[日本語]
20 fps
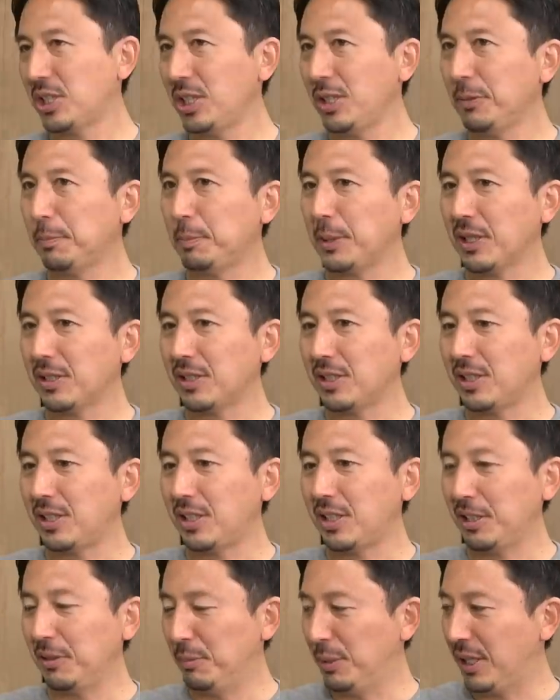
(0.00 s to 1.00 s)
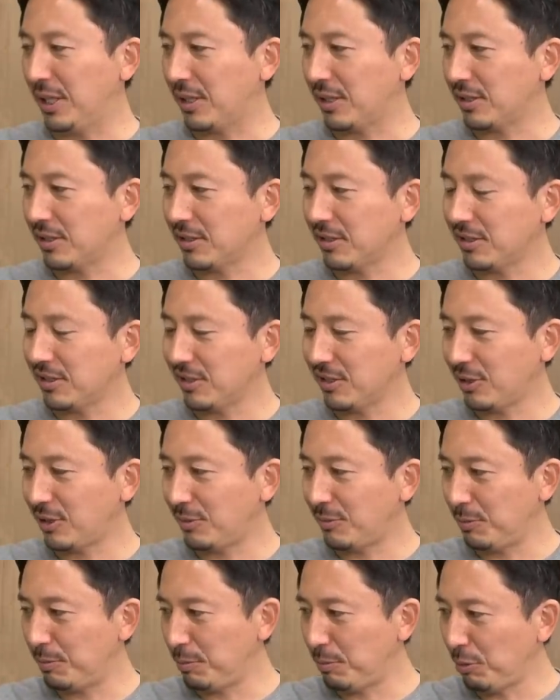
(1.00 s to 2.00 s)
キーパーってま
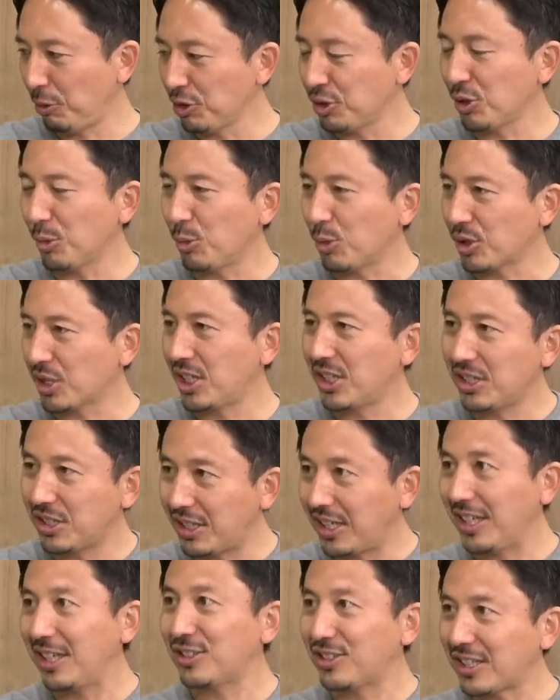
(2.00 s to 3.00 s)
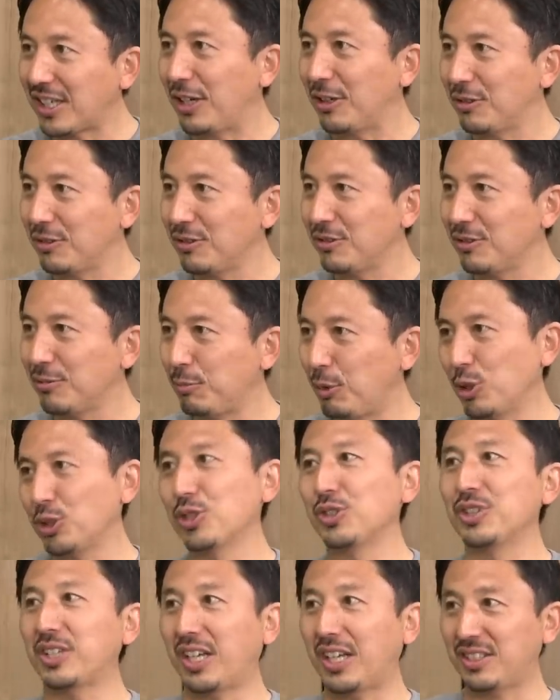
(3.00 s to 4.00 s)
あポジションも手使う
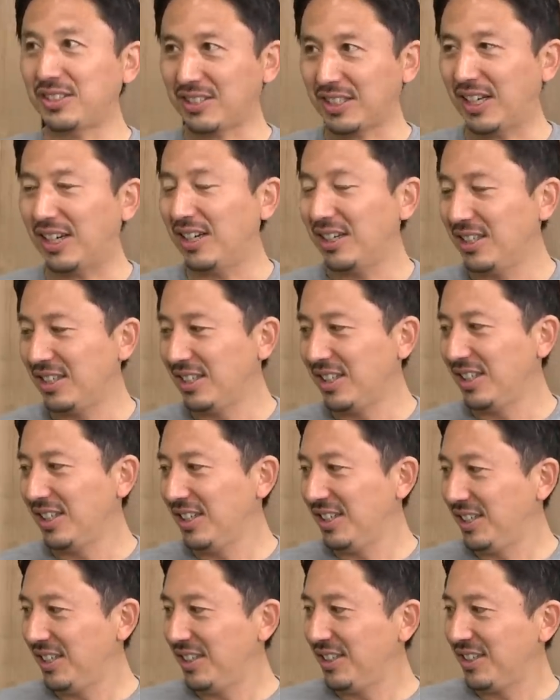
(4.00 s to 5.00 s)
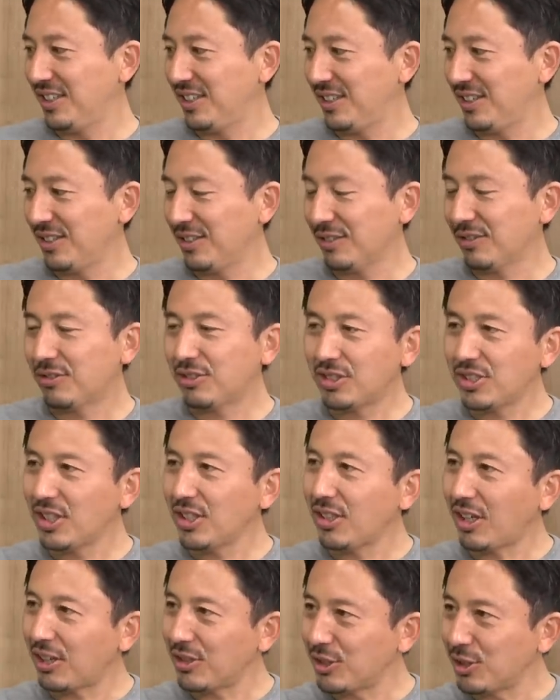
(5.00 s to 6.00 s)
ポジションじゃないですか、うん、癖
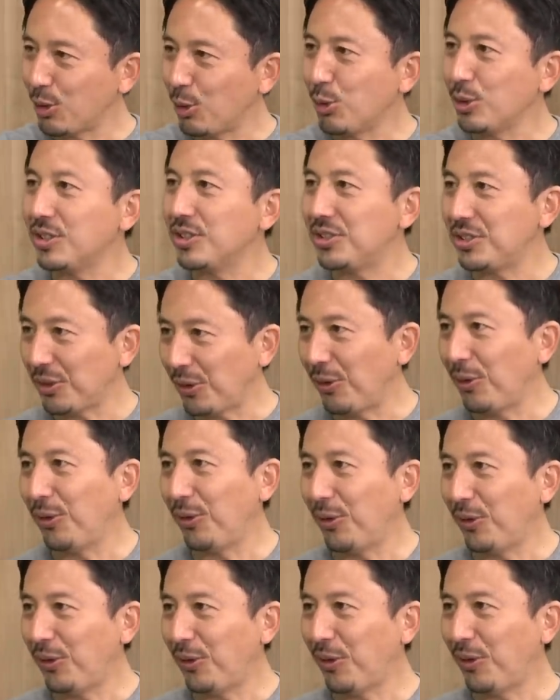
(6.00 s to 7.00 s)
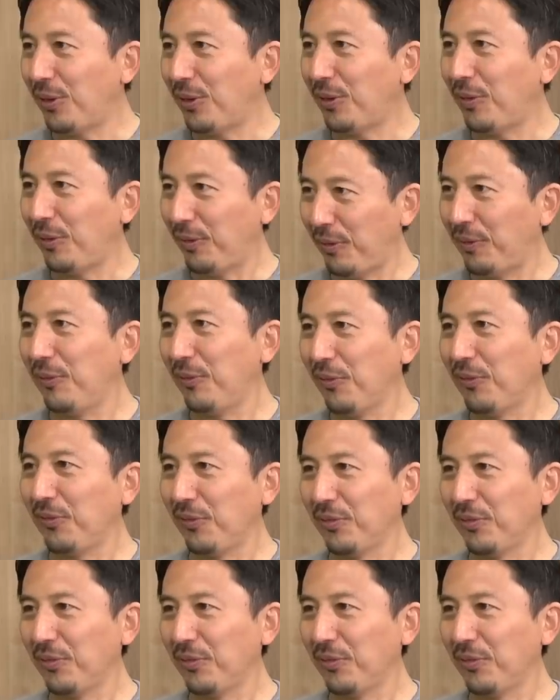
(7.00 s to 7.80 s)
のある人多いんですよはいはいはい、